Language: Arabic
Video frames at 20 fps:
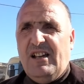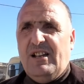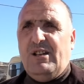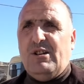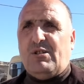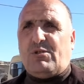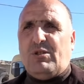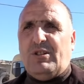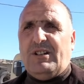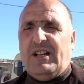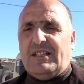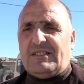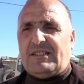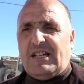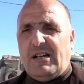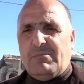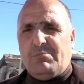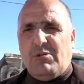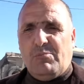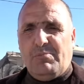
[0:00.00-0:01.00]
اللي كنا
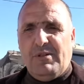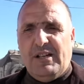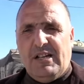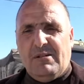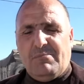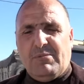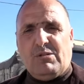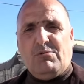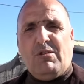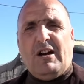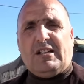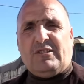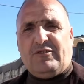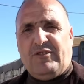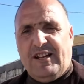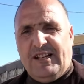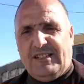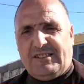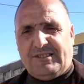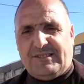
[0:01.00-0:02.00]
نطالبوا به من وقت
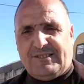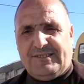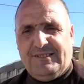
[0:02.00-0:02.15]
فات